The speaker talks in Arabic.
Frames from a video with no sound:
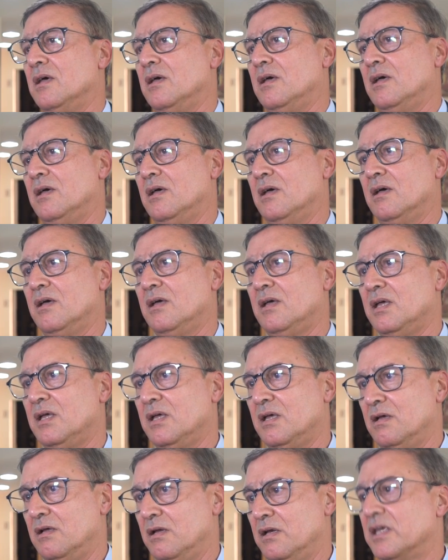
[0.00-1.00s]
آه،
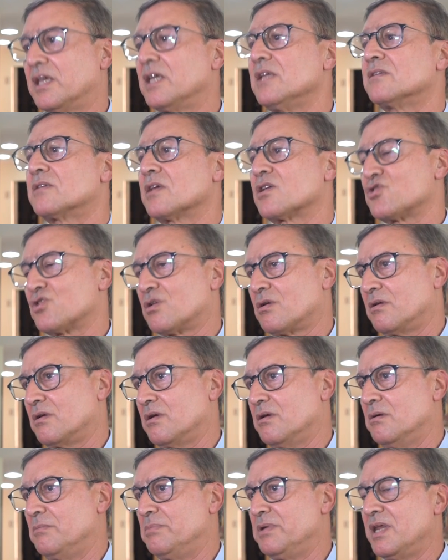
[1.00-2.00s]
اللي
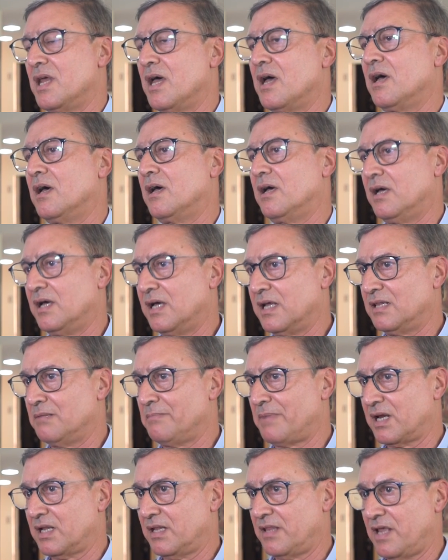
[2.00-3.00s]
كينتشر بينها هذا
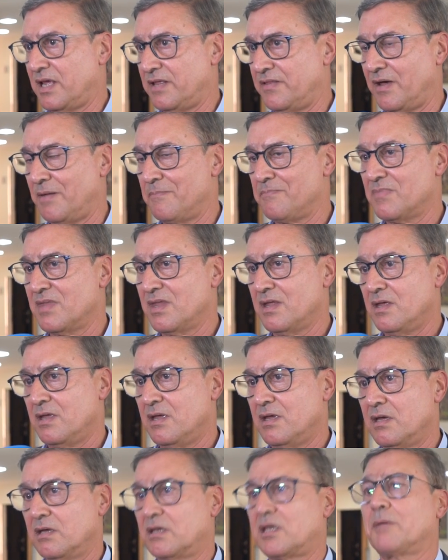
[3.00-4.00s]
المرض هذا
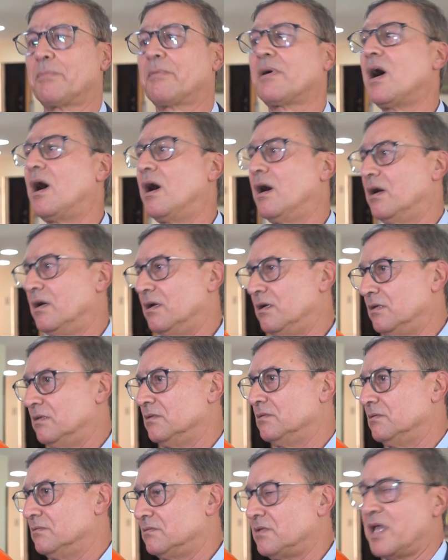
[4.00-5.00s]
كيبقى
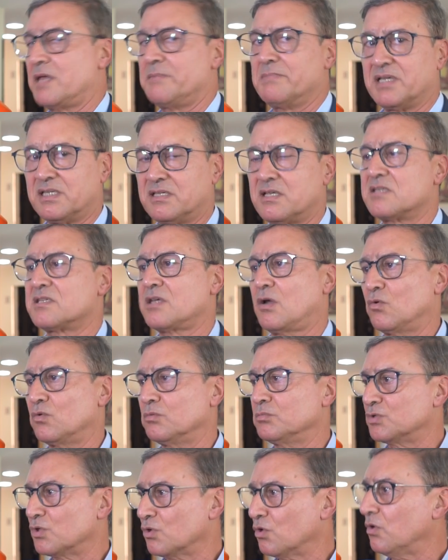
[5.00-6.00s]
دائما التساؤل
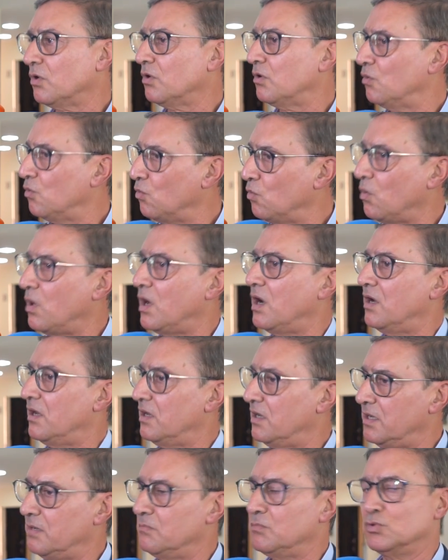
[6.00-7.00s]
المطروح هو
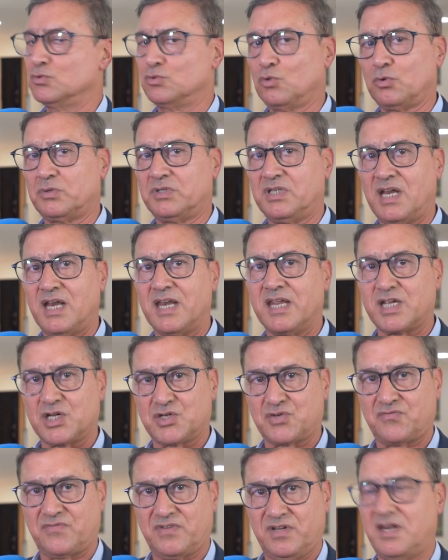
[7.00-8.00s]
الموضوع ديال
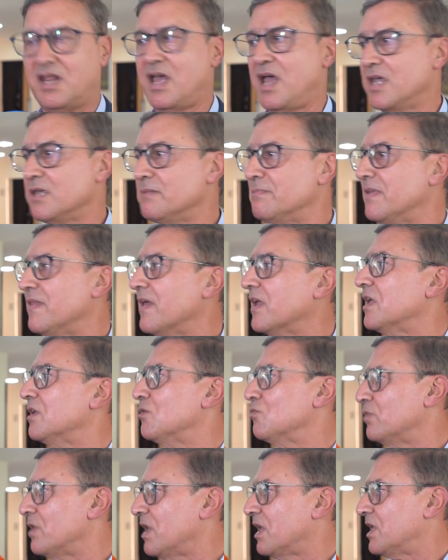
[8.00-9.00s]
الكشف الى اي مدى
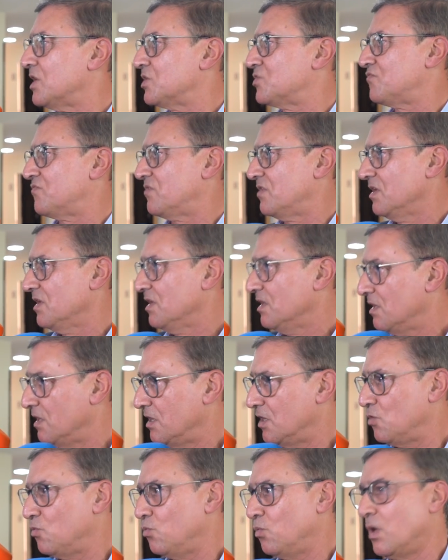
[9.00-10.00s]
كاين هناك كشف
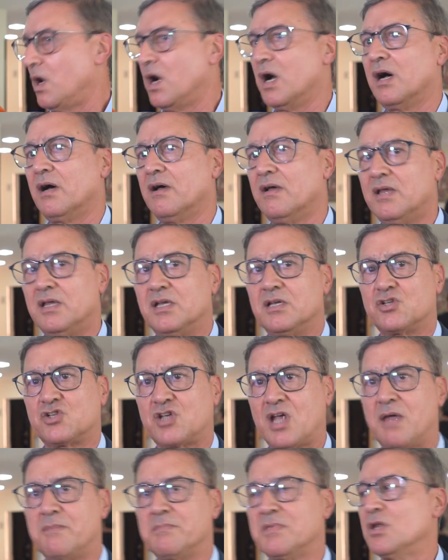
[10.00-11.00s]
اللي هو
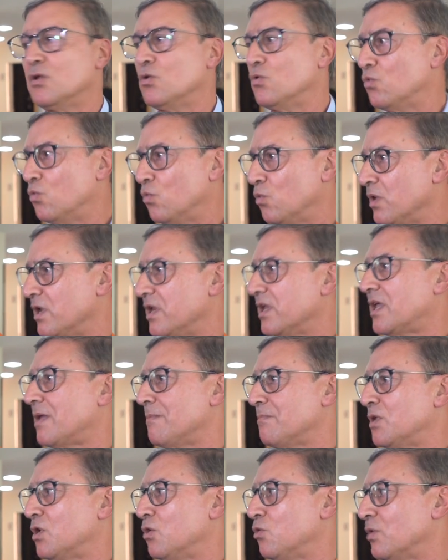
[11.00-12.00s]
شامل واللي
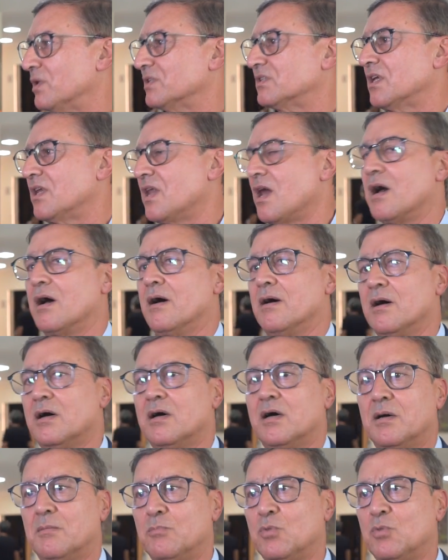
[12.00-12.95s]
كيمكن له يعطينا آه،